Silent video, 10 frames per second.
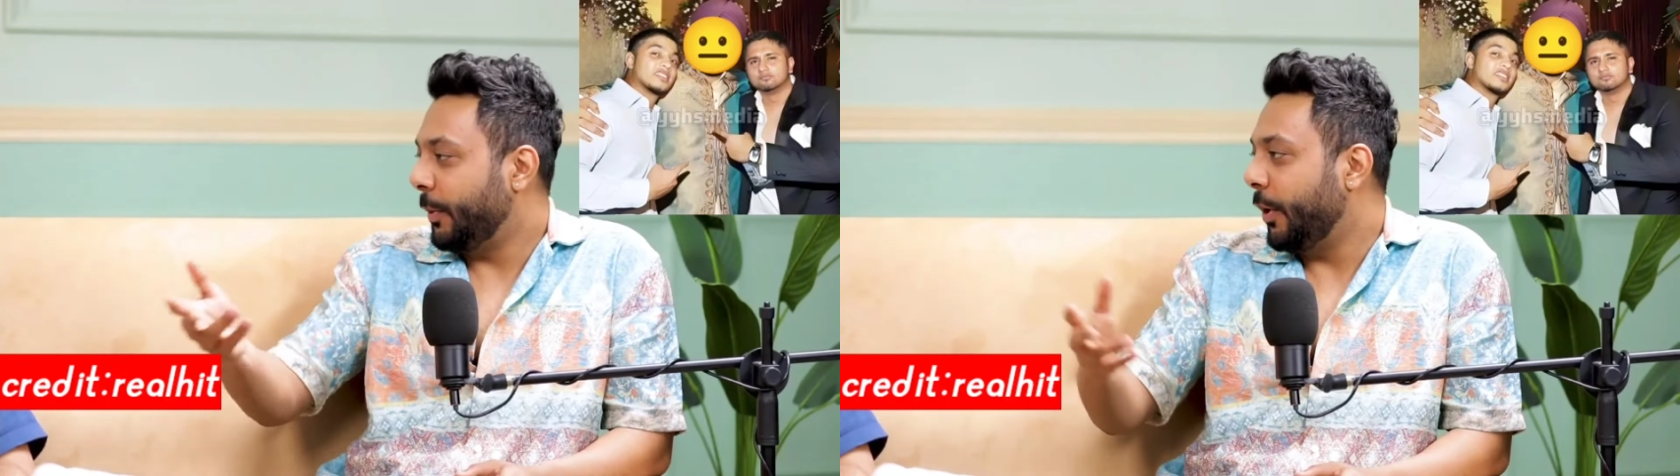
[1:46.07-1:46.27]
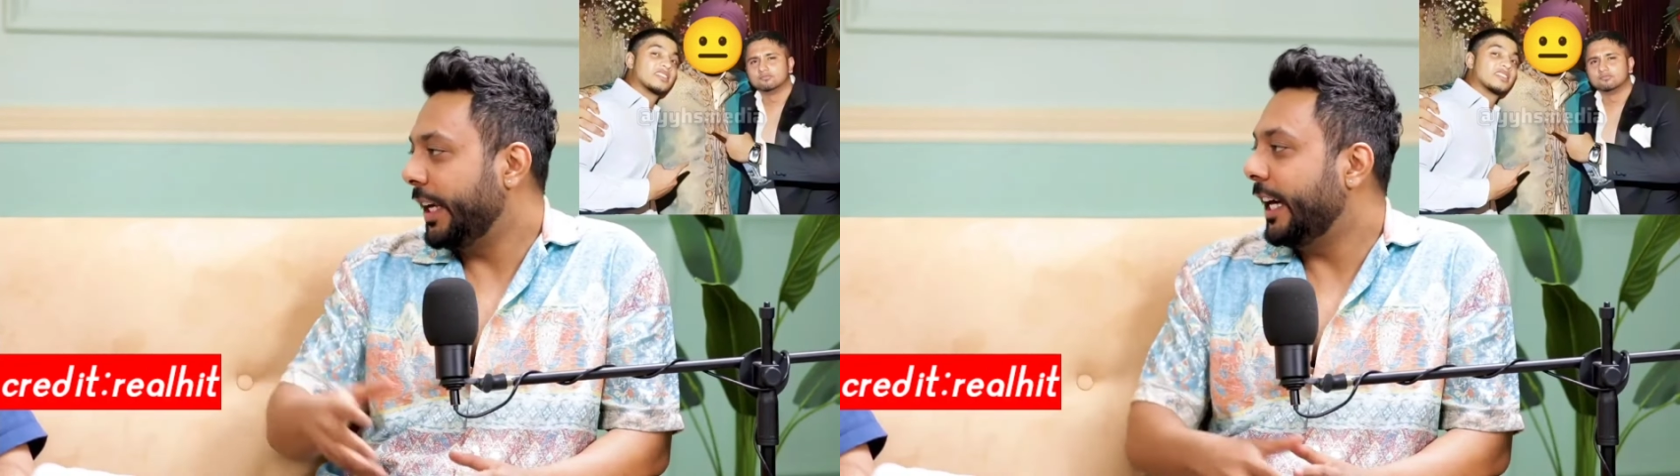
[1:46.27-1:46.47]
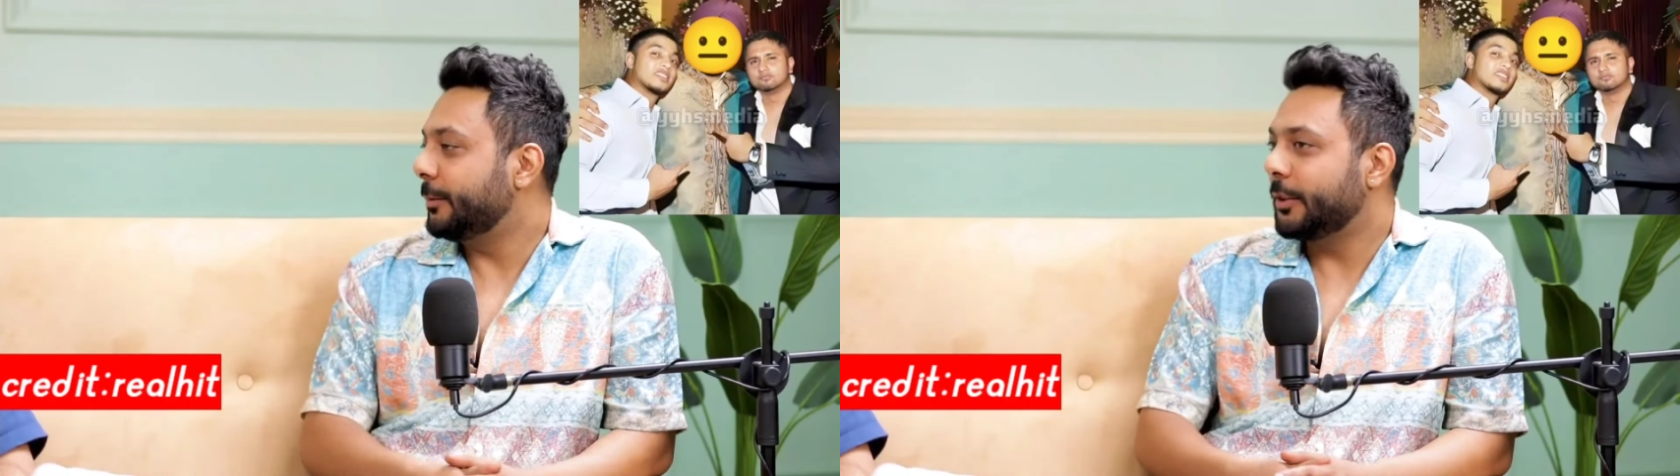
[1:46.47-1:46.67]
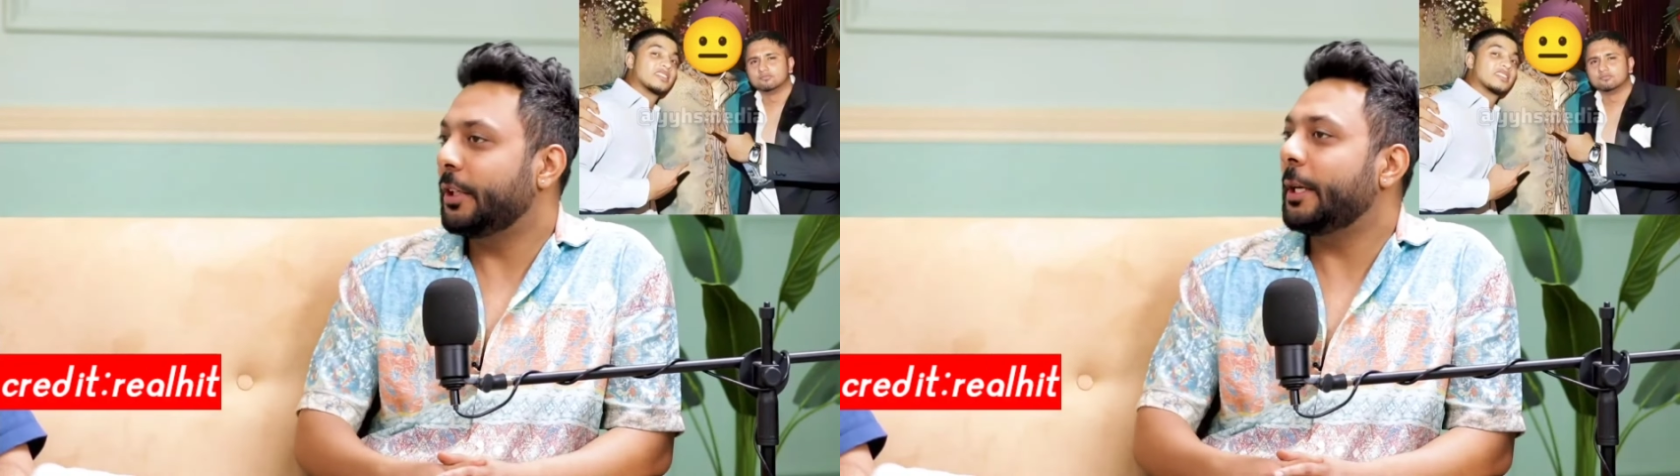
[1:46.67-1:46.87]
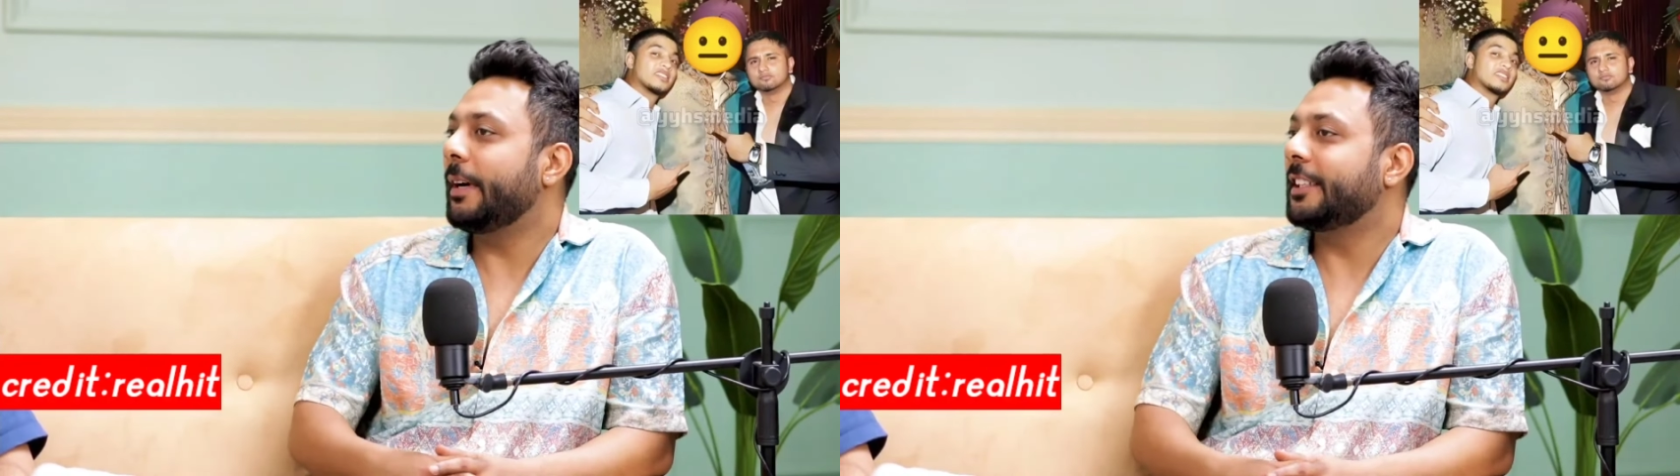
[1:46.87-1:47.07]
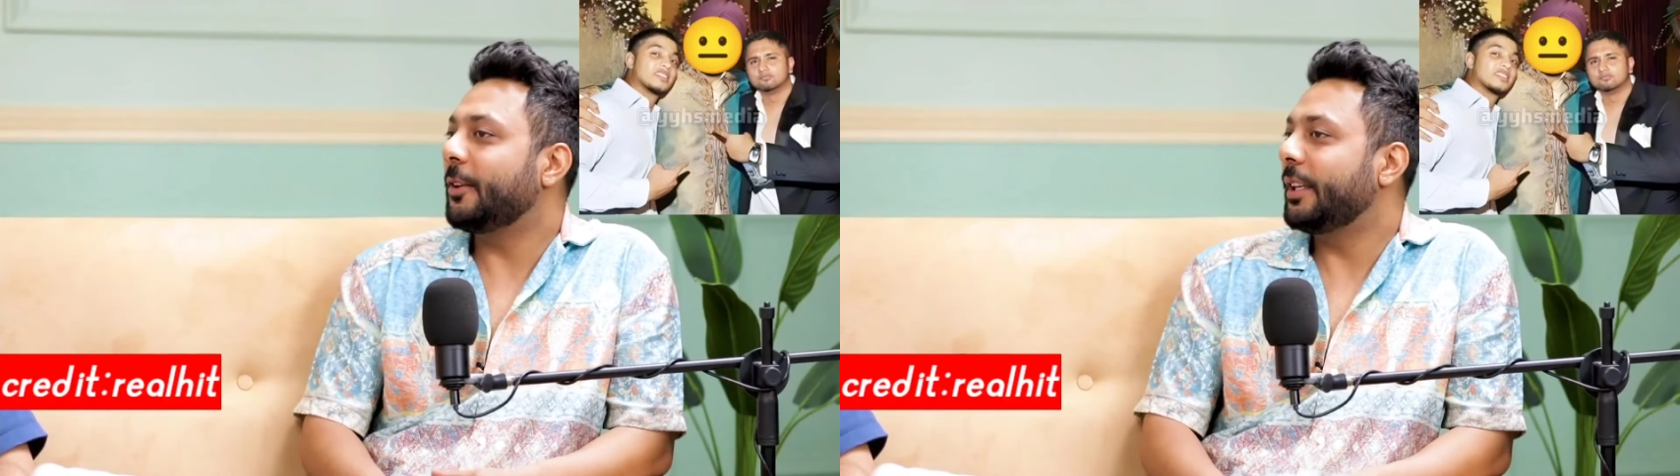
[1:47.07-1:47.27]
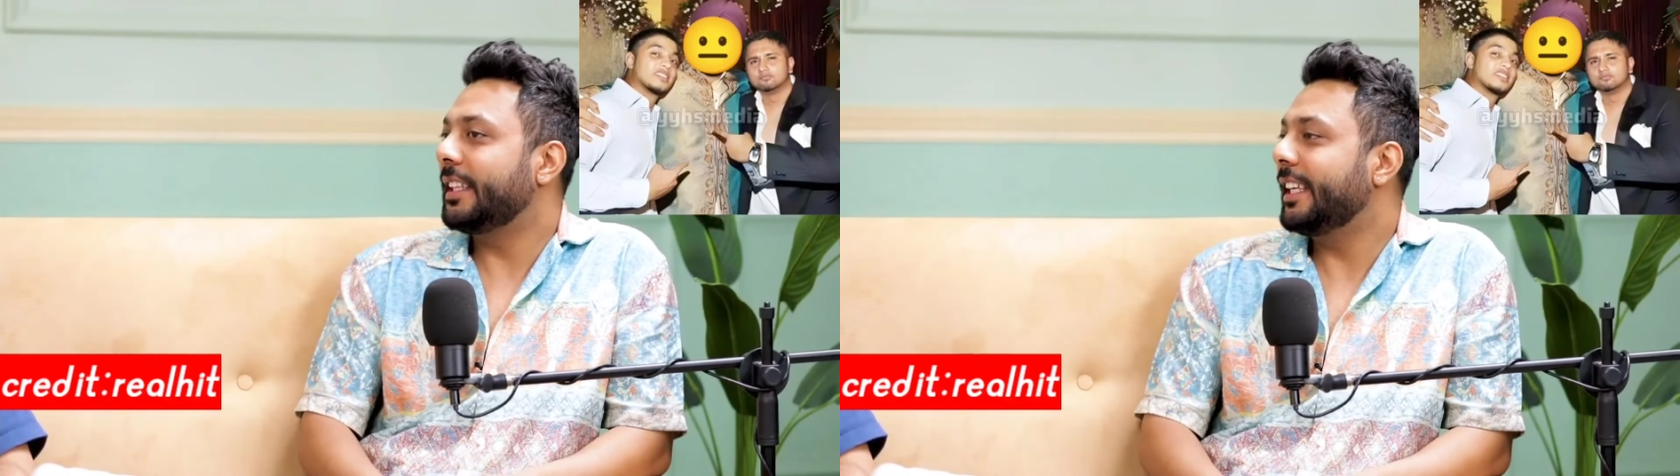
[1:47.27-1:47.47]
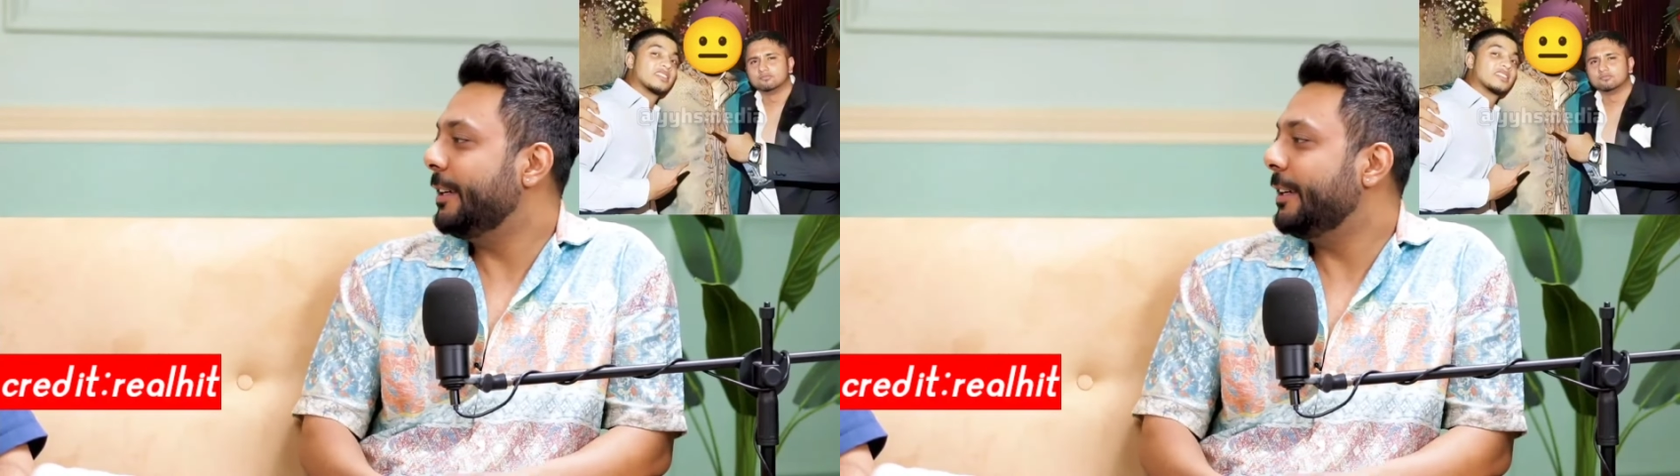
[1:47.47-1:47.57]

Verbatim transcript: पॉडकास्ट में तो ये बात हो रही